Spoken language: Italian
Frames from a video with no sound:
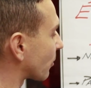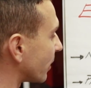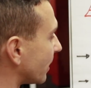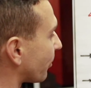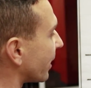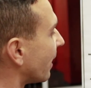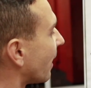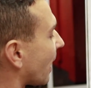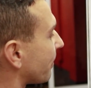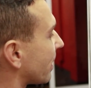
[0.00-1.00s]
Quindi
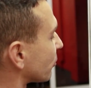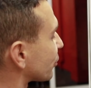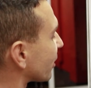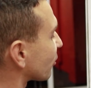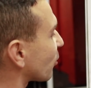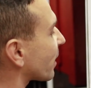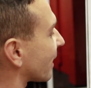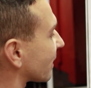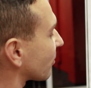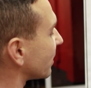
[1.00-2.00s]
poi abbiamo un
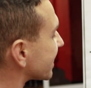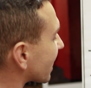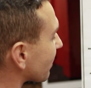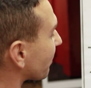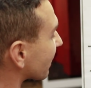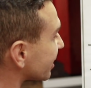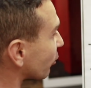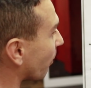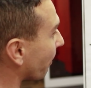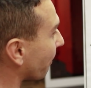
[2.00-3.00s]
140, quindi sarebbe
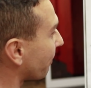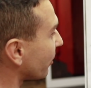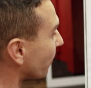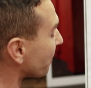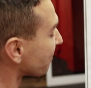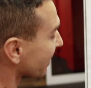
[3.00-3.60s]
persino un più